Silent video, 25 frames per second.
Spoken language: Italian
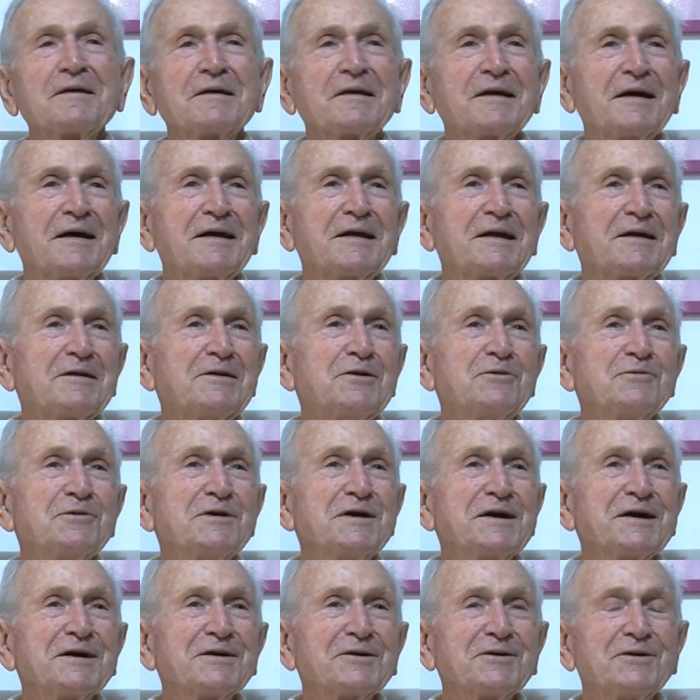era
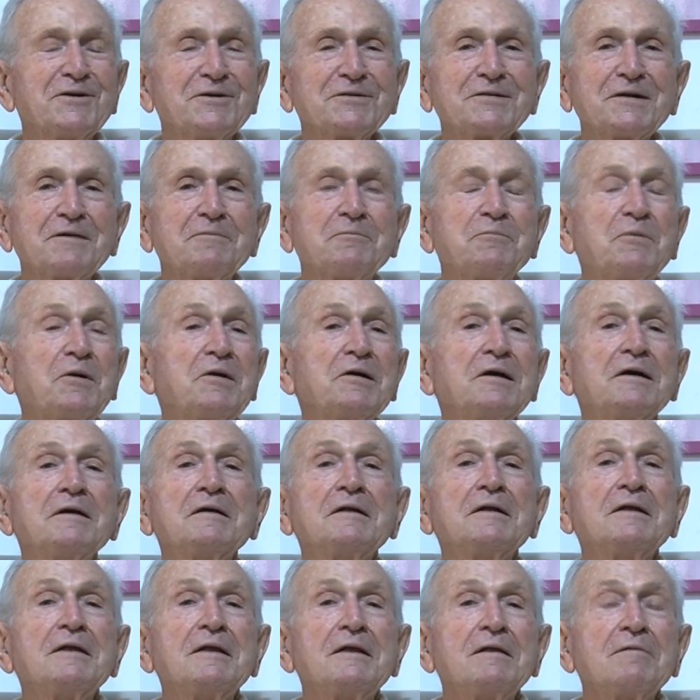l'unica cosa. Poi
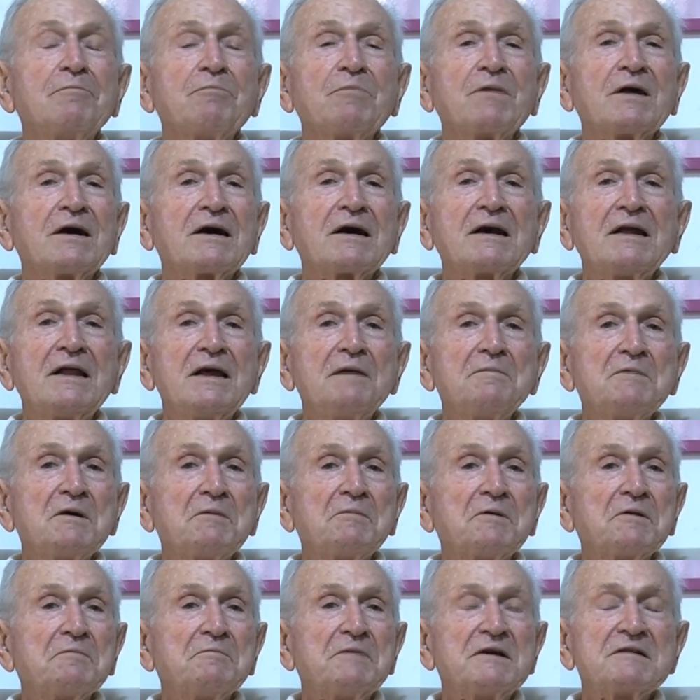l'accademia
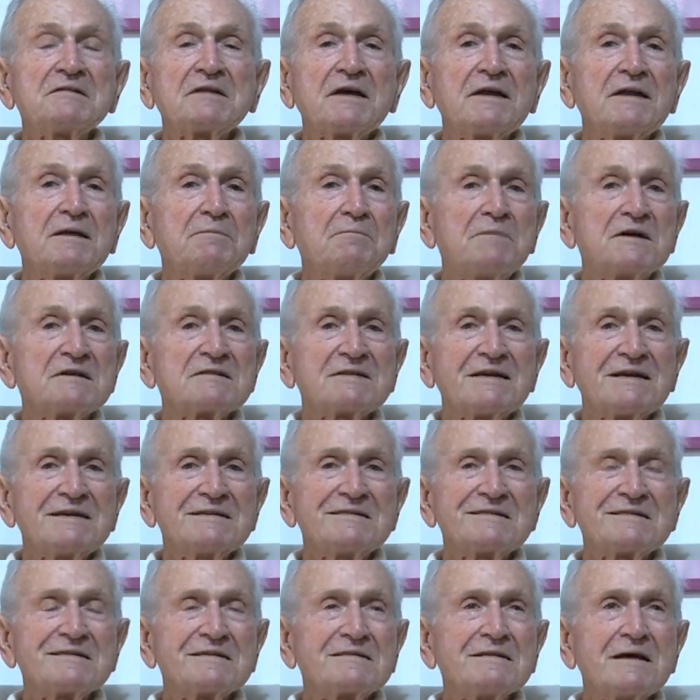per me è stata
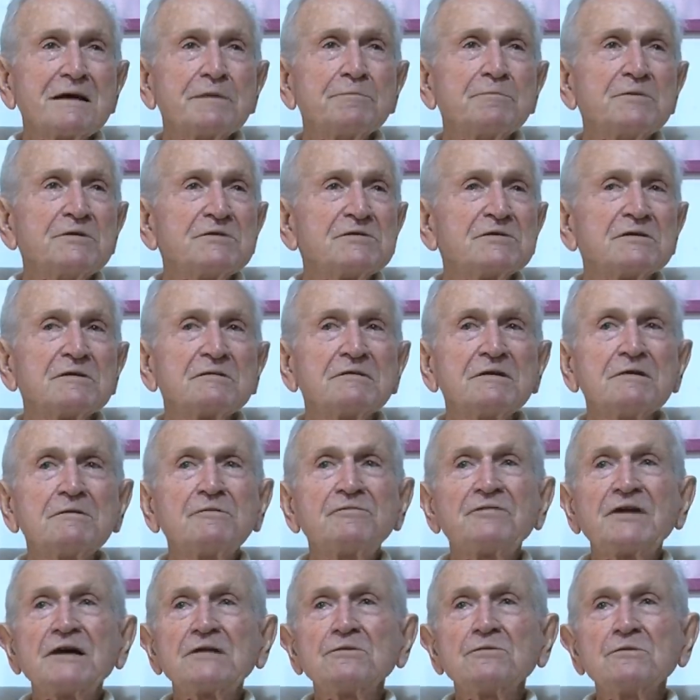abbastanza semplice, avevo
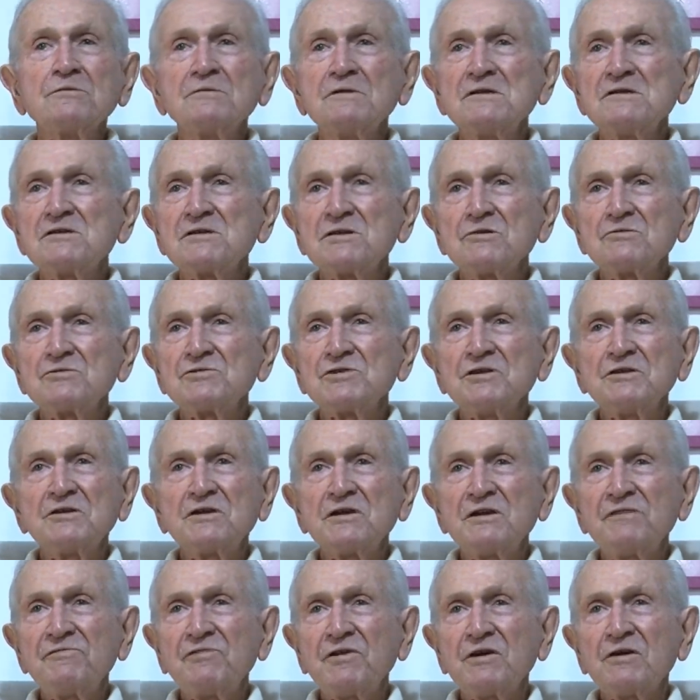fatto un liceo
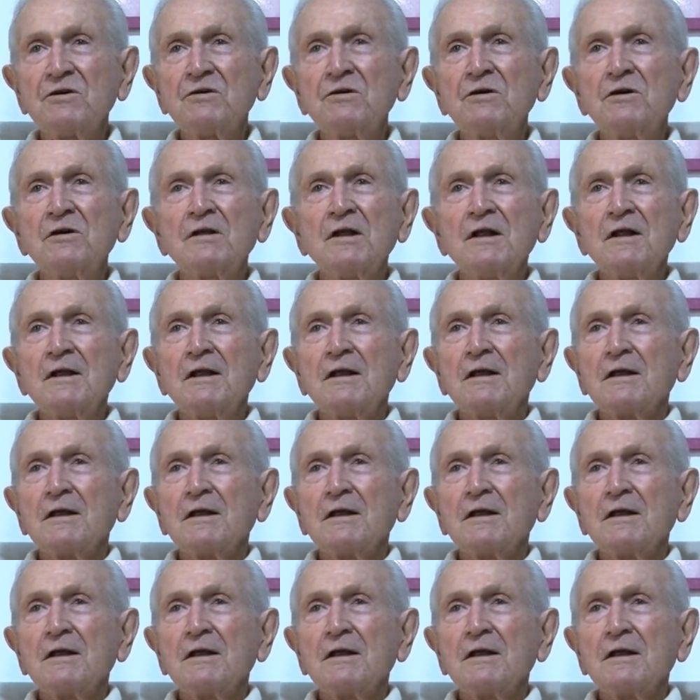scientifico